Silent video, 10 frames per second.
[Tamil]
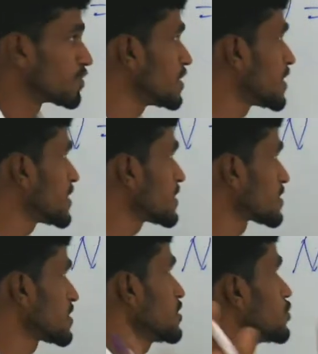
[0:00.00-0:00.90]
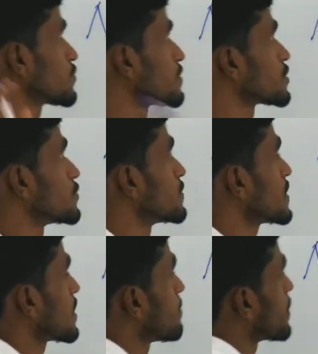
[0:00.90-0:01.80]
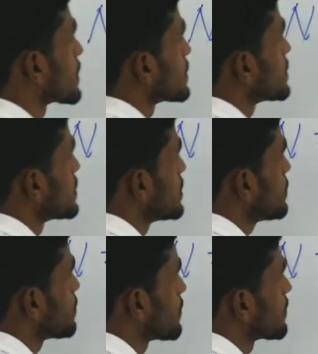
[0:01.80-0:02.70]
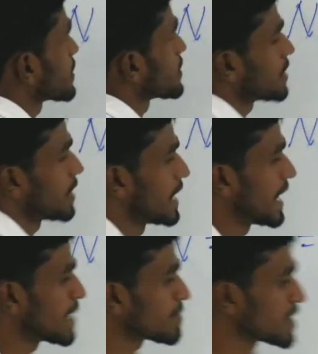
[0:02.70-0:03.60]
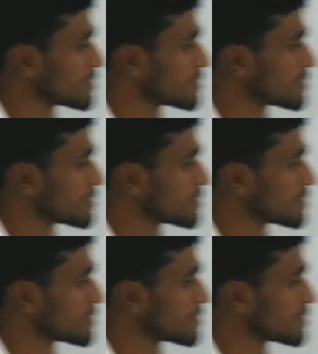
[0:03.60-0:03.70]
முன்னாடி இருந்தால் நியூக்ளியஸினுடைய நம்பர் இ e பவர் லேம்டா